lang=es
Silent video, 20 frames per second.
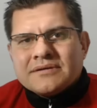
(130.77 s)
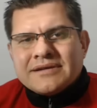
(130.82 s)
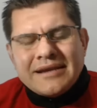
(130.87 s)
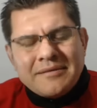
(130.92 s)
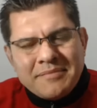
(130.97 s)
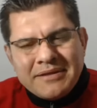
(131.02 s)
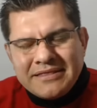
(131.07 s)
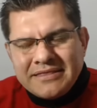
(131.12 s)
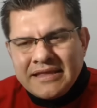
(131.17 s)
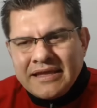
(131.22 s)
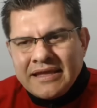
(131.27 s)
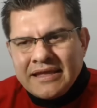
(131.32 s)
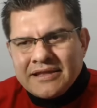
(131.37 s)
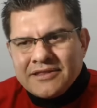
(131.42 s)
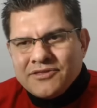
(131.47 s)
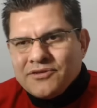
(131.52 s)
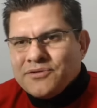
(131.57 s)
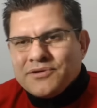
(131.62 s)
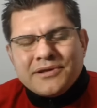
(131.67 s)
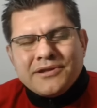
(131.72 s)
Realmente
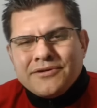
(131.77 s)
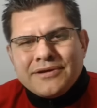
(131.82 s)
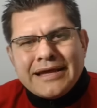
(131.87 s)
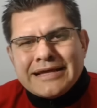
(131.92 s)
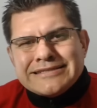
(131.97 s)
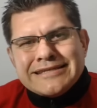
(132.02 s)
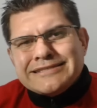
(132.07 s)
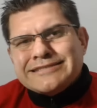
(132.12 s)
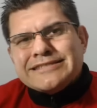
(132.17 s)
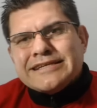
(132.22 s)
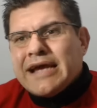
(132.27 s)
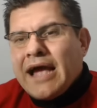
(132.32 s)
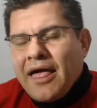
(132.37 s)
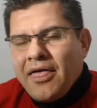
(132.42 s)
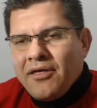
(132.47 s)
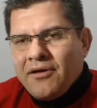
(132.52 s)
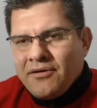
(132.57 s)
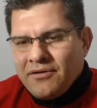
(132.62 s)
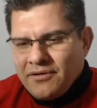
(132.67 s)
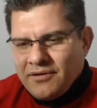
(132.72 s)
no creo que hayan
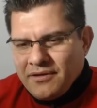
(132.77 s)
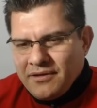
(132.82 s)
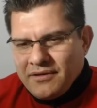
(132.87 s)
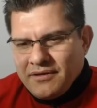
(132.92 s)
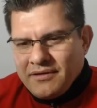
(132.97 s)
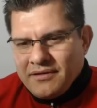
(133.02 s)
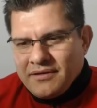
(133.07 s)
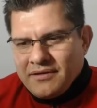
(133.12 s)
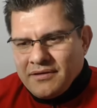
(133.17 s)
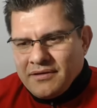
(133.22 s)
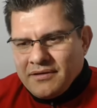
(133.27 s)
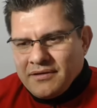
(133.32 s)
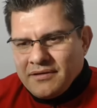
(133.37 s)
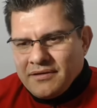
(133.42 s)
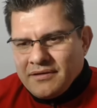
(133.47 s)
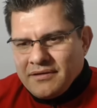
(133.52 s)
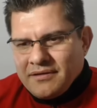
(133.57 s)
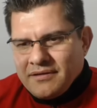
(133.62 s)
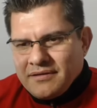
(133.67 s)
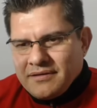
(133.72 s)
llegado
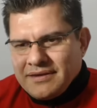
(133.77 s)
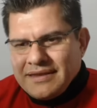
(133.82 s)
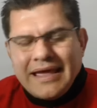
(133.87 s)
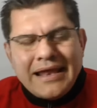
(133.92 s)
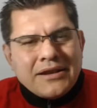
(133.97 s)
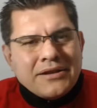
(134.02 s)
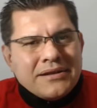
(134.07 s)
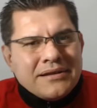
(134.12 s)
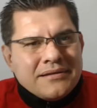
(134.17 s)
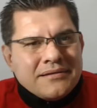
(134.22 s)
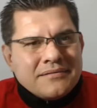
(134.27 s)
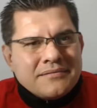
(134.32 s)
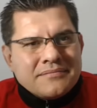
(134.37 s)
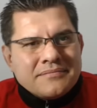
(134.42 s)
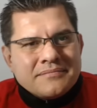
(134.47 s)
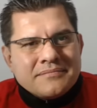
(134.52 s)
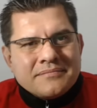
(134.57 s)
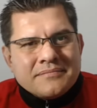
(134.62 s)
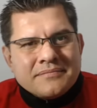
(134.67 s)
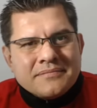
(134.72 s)
ni al
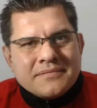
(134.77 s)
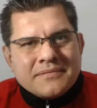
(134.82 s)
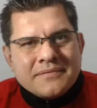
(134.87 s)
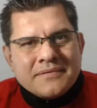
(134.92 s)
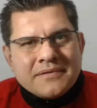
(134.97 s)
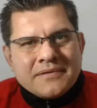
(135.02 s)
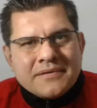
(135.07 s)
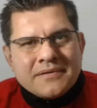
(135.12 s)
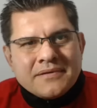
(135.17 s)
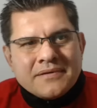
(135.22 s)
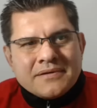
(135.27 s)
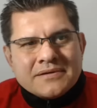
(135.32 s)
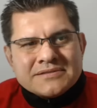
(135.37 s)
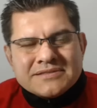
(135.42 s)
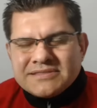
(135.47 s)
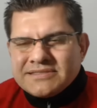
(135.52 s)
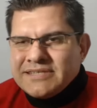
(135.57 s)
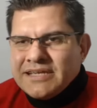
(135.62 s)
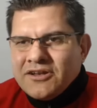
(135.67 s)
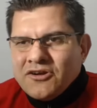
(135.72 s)

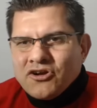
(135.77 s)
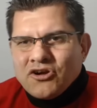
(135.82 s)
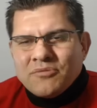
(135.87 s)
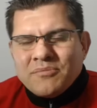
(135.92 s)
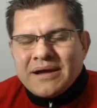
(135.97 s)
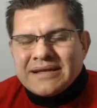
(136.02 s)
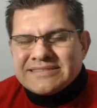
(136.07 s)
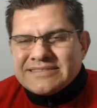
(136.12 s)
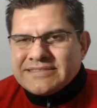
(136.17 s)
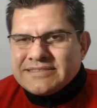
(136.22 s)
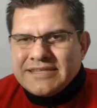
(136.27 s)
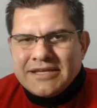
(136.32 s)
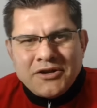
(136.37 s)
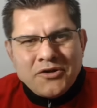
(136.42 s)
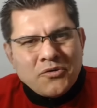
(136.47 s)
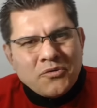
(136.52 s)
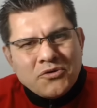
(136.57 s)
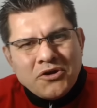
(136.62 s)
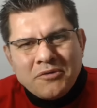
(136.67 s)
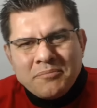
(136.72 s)

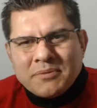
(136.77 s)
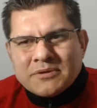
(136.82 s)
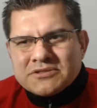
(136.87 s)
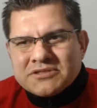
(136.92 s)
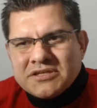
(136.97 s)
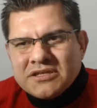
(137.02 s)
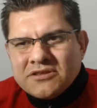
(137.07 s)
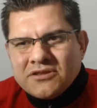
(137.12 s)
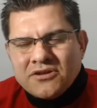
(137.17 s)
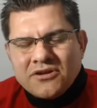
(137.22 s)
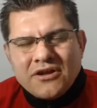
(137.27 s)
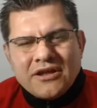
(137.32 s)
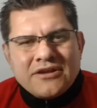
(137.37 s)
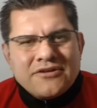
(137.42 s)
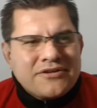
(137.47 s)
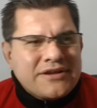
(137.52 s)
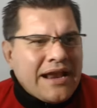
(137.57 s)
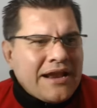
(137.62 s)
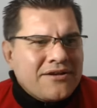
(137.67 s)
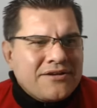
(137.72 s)
0,01% del que
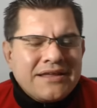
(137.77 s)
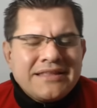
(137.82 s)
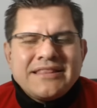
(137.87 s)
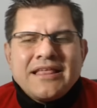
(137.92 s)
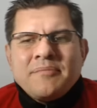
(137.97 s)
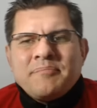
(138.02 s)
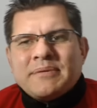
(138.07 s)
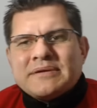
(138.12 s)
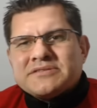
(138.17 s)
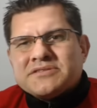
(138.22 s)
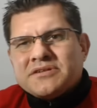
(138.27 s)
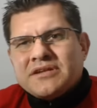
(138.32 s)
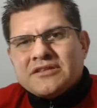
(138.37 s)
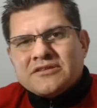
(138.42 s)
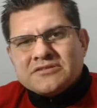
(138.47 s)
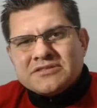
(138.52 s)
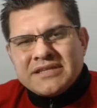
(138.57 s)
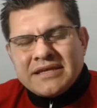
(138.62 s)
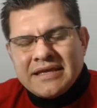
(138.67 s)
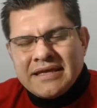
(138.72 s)
lograron estas personas.
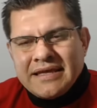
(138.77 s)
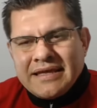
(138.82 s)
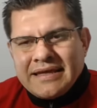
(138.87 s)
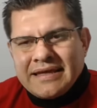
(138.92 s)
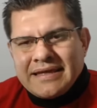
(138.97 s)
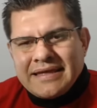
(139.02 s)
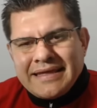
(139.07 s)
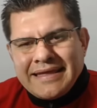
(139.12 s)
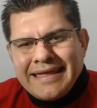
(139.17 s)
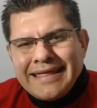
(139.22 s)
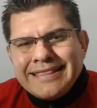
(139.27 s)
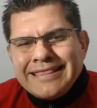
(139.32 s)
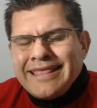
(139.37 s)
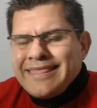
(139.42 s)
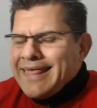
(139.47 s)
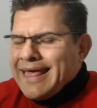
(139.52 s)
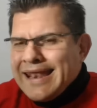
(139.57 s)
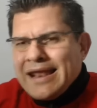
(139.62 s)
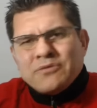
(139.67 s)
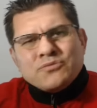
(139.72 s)
Entonces, ¿qué
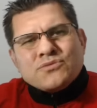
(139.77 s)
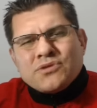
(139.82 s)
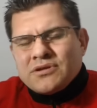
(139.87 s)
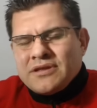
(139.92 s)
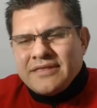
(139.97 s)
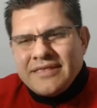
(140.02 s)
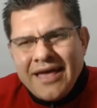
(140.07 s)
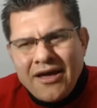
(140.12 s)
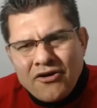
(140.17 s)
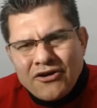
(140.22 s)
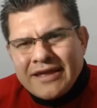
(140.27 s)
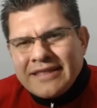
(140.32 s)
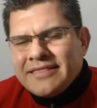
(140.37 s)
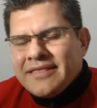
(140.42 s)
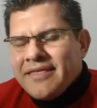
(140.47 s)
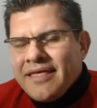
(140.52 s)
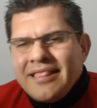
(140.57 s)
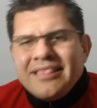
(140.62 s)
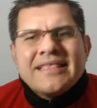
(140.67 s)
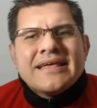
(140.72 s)
te da la autoridad o qué
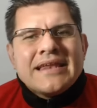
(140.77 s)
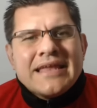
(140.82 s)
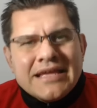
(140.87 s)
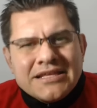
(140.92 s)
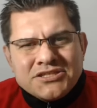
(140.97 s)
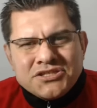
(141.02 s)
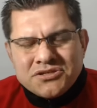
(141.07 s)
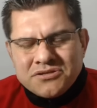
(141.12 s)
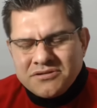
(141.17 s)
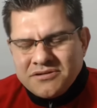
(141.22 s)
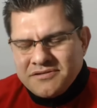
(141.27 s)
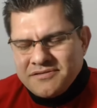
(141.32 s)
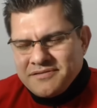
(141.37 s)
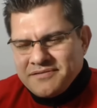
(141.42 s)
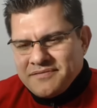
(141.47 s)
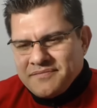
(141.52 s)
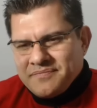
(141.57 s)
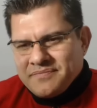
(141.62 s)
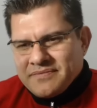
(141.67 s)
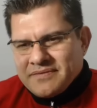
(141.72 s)
te da el derecho
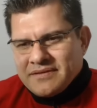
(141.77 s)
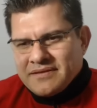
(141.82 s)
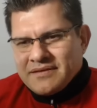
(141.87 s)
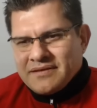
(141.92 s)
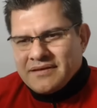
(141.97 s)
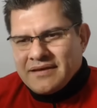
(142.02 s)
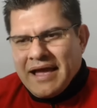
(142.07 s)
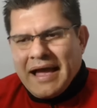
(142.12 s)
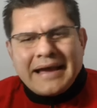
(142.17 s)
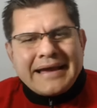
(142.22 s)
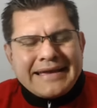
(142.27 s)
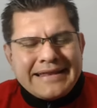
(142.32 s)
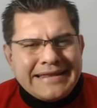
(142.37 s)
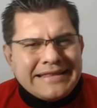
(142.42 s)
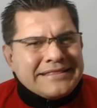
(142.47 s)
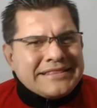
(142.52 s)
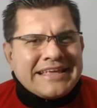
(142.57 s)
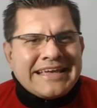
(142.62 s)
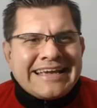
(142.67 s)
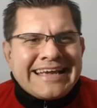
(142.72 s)
a
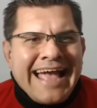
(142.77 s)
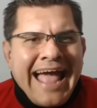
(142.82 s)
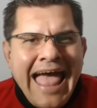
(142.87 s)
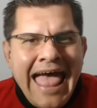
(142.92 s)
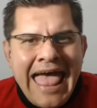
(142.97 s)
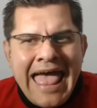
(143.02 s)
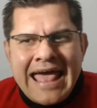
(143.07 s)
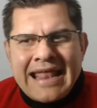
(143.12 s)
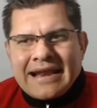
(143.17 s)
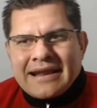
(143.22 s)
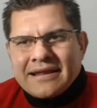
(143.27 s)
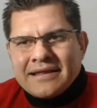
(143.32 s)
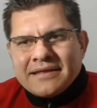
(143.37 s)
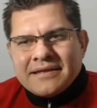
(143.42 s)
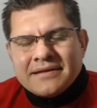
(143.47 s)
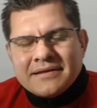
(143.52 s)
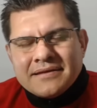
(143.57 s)
criticar.